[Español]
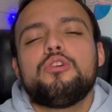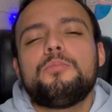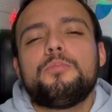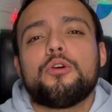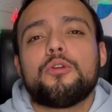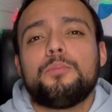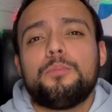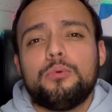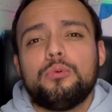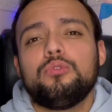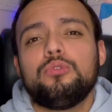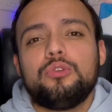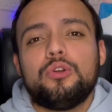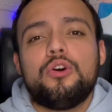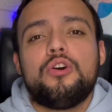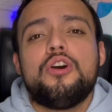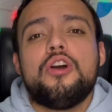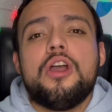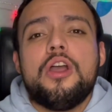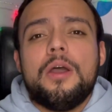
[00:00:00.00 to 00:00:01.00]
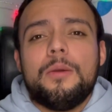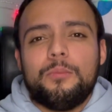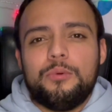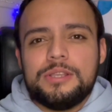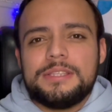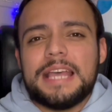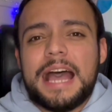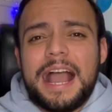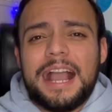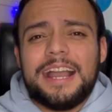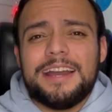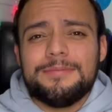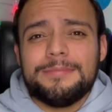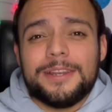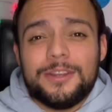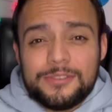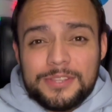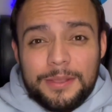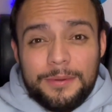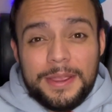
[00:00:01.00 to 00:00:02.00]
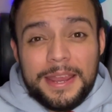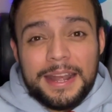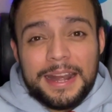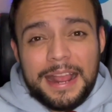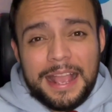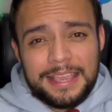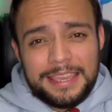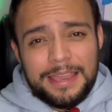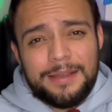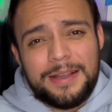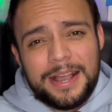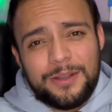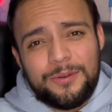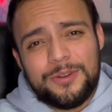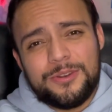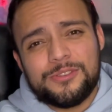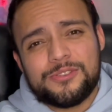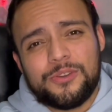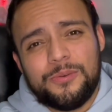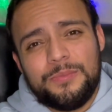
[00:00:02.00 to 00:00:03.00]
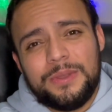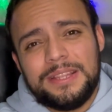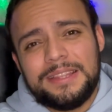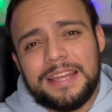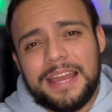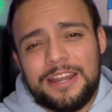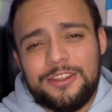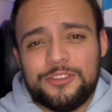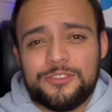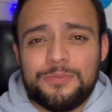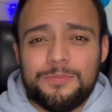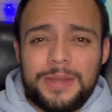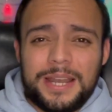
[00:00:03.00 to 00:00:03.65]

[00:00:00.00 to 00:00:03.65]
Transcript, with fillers: por punto, pues háganmelo saber aquí abajo en los comentarios.